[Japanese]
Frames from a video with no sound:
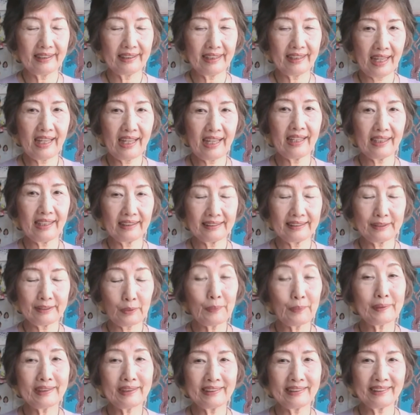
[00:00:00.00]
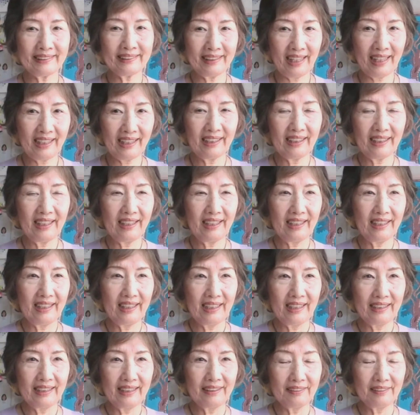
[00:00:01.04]
ええ、そうですね、
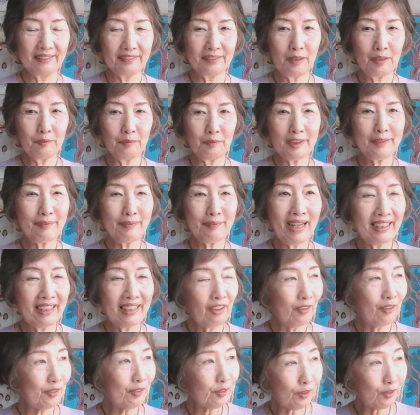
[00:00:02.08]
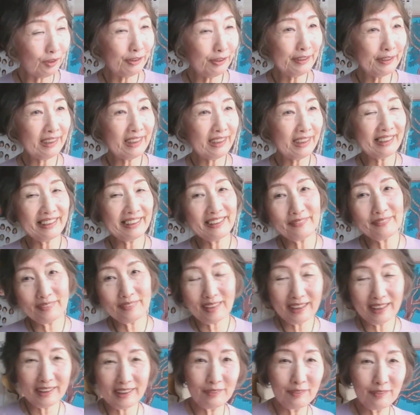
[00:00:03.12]
うん、でも今本当ふりかけでも
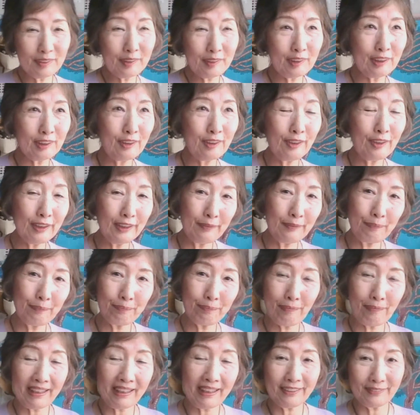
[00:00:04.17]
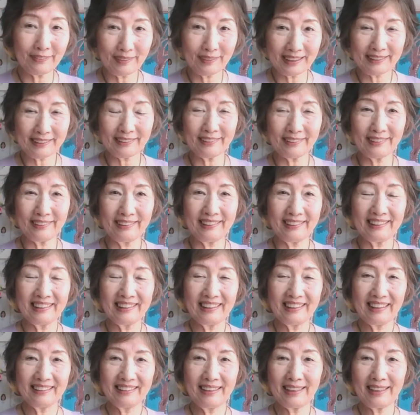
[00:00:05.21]
何でもすごいいっぱいいろんな種類
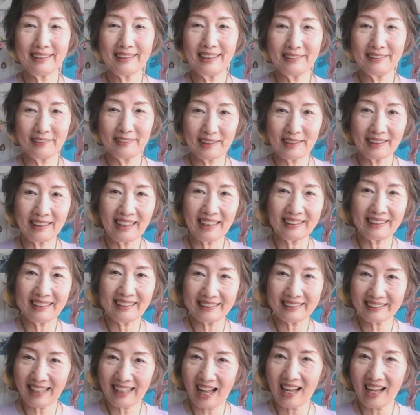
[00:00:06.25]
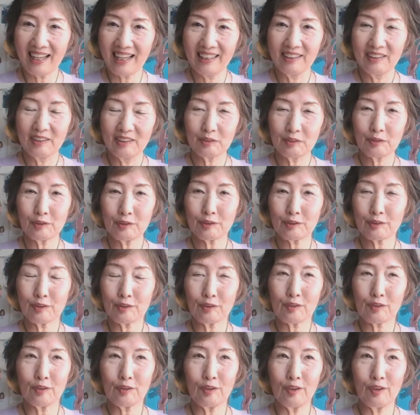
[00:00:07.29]
出てるじゃないですか。そうする
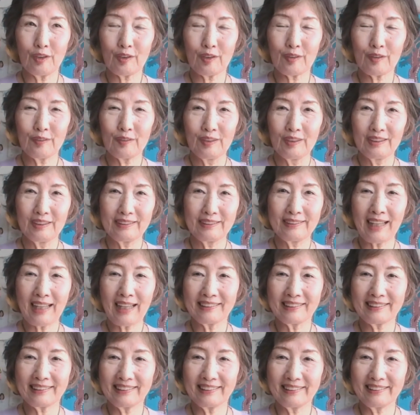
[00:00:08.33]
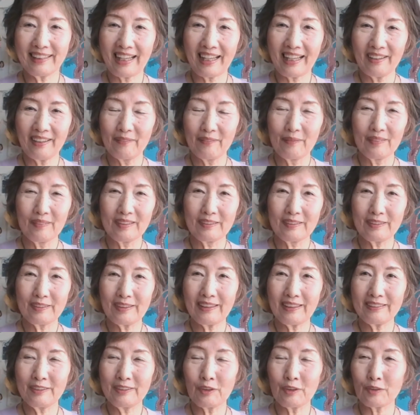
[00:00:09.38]
とこう斬新な
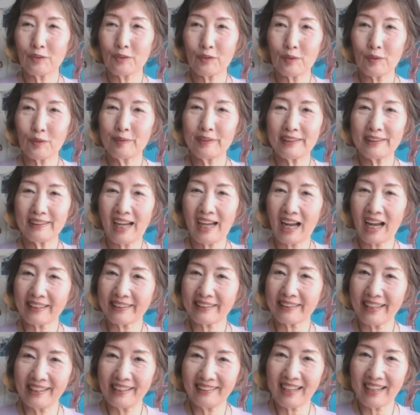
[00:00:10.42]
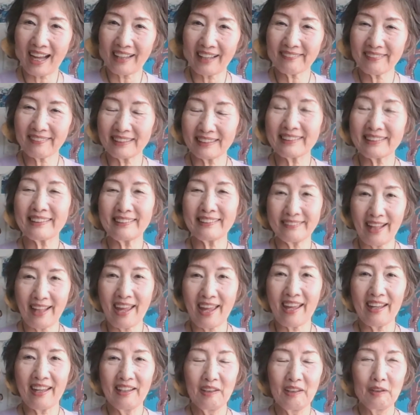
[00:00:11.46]
喜び発見があったりし
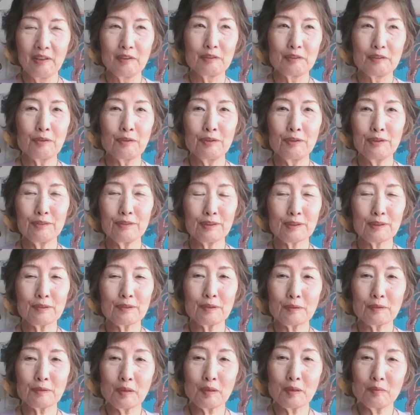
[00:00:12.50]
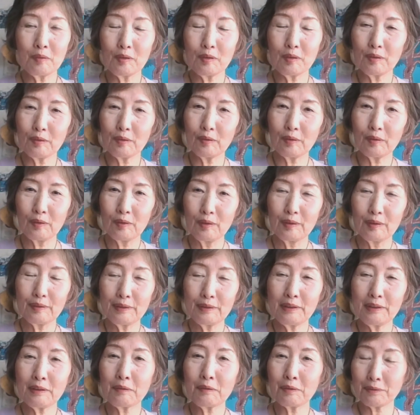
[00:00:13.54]
てそういうのはとっても
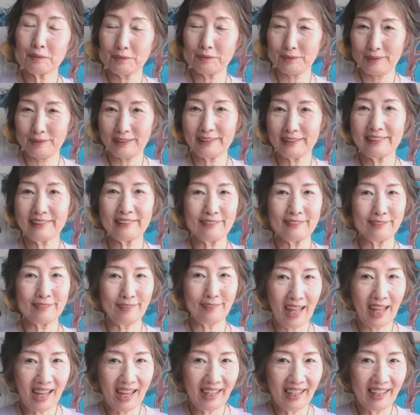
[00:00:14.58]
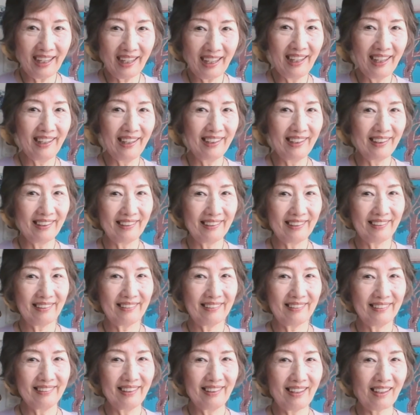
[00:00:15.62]
いいことですよね。そうで
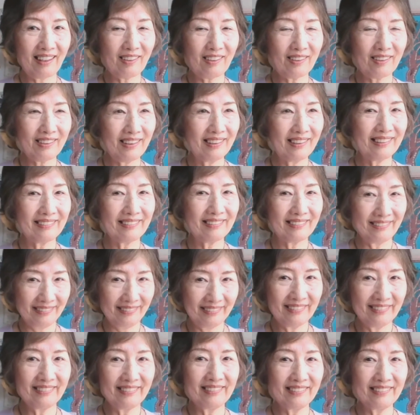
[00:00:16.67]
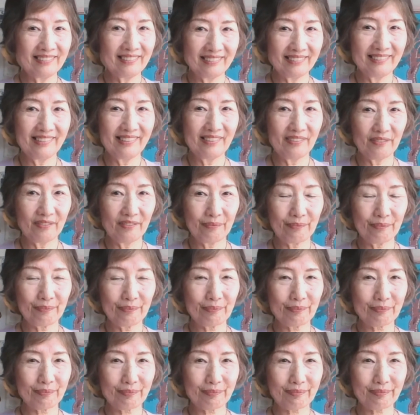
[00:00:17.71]
すね、まあ、なかな
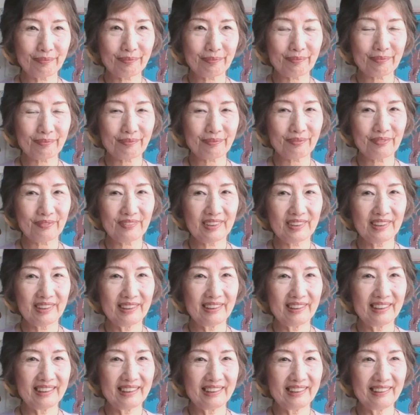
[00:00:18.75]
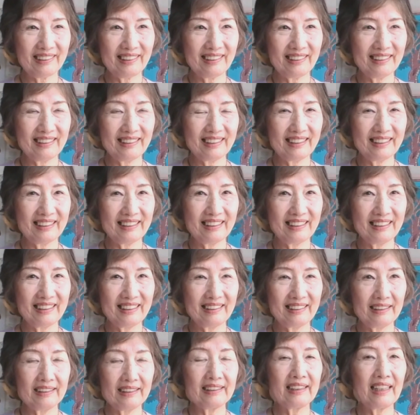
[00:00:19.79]
か今コロナの時期で
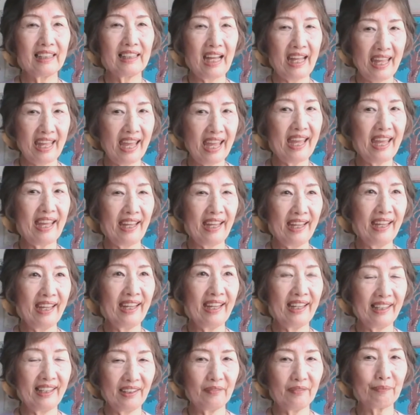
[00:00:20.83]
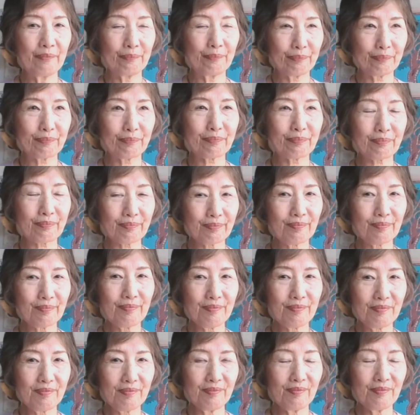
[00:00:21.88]
外出支援っていう
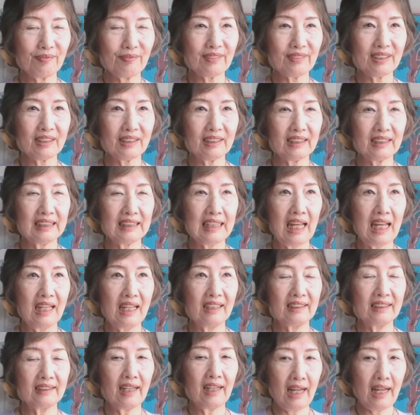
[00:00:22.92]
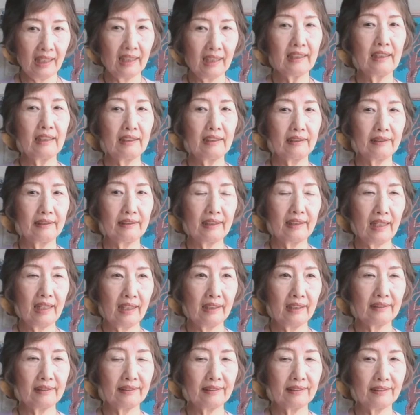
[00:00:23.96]
のも、ただでさえもヘルパーさんで
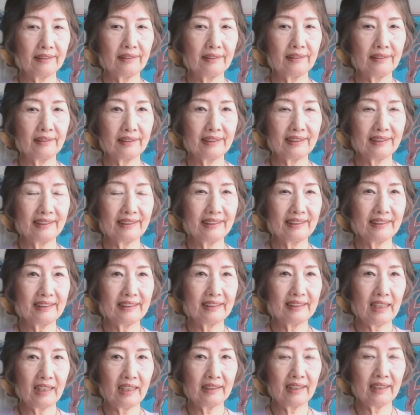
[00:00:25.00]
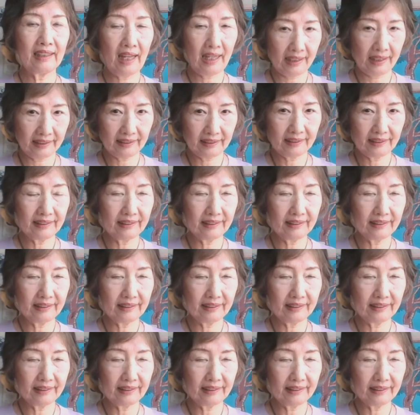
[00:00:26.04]
すら結構ヒヤヒヤで、